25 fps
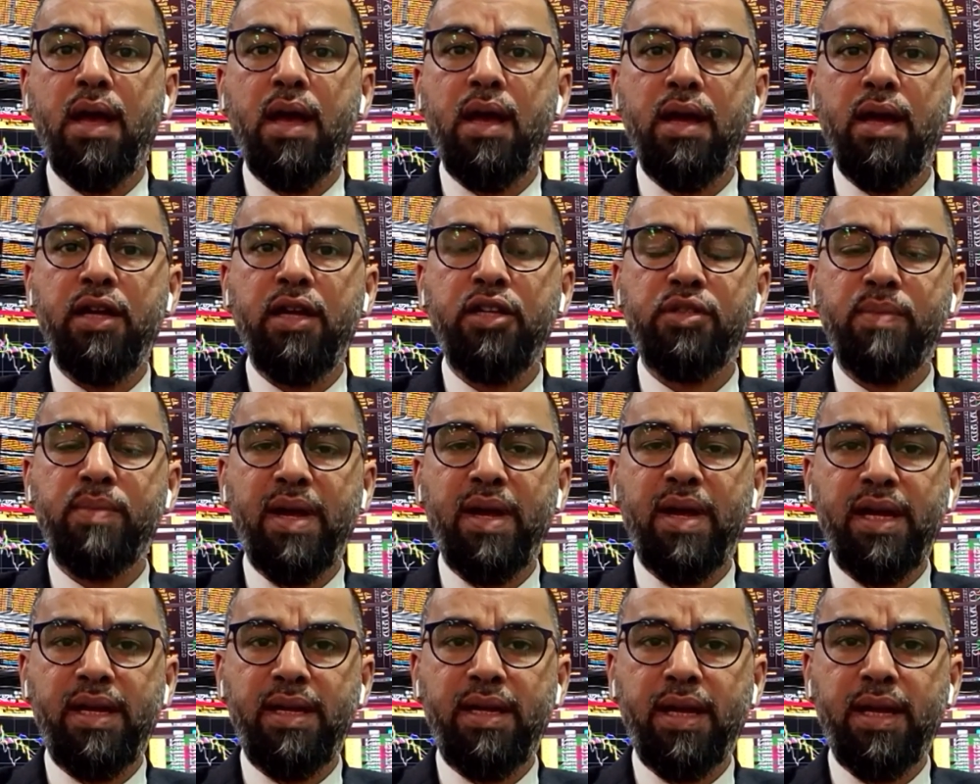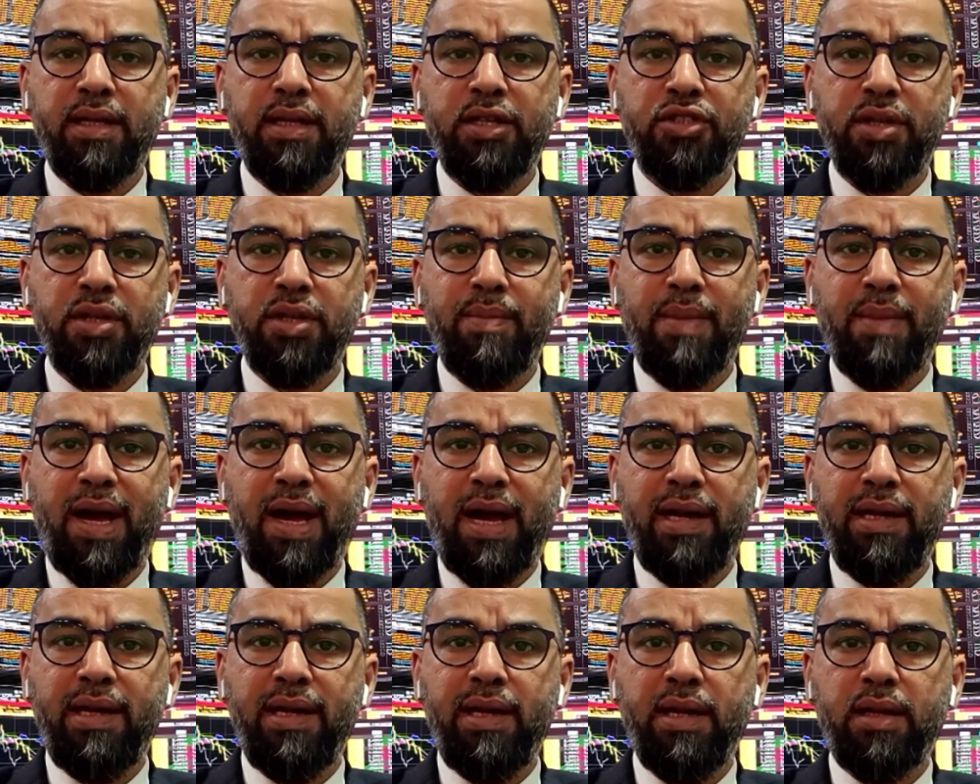آه، اجمالي الناتج
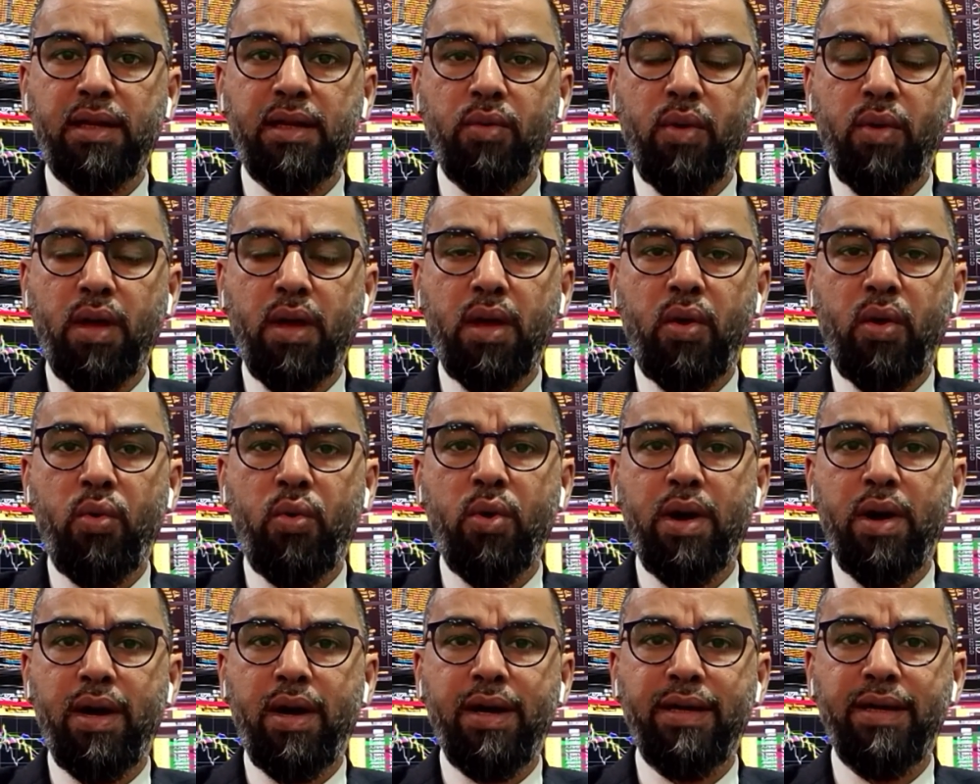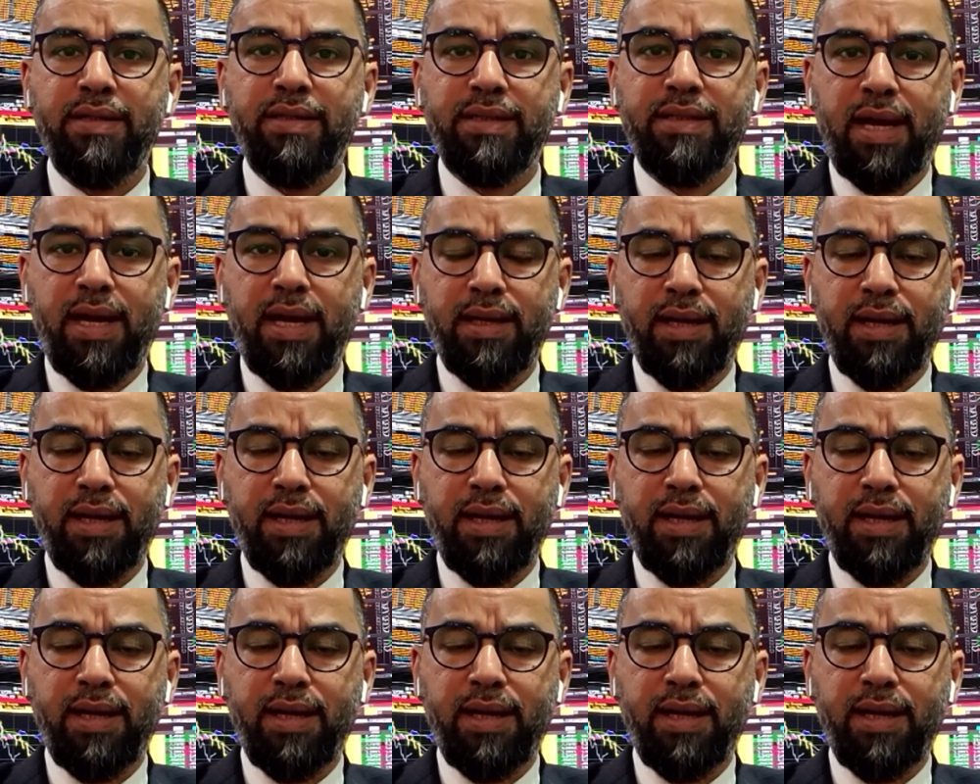المحلي اللي توقعوها